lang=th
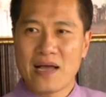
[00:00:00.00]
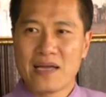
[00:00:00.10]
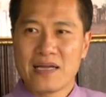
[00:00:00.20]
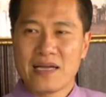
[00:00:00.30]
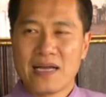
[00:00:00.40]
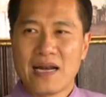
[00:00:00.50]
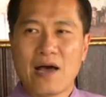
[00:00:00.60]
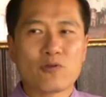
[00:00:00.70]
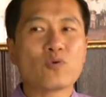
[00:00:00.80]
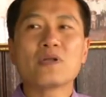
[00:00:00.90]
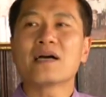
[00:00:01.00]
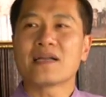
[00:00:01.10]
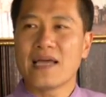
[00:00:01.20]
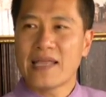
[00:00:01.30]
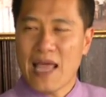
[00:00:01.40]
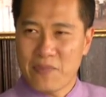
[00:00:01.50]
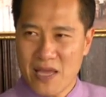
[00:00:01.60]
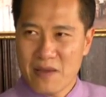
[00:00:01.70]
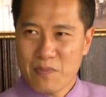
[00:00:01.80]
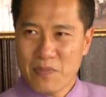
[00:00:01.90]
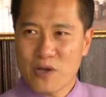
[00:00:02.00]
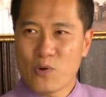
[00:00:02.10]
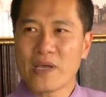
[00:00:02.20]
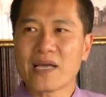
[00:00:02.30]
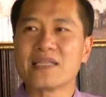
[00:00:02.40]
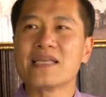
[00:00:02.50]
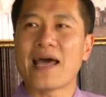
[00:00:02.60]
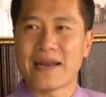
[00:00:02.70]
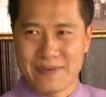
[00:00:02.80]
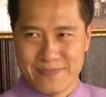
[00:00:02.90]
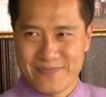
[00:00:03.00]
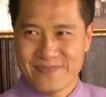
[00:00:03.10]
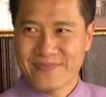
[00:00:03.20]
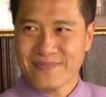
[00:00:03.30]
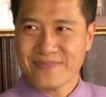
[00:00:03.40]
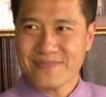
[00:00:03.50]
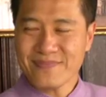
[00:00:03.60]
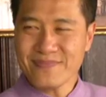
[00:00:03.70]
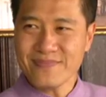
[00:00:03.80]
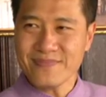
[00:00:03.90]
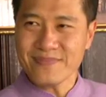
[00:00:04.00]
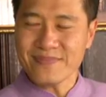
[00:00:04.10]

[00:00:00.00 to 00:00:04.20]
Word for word: ว่าเราทุกเรื่องในแถบนี้ไปคุยกันที่นั่นครั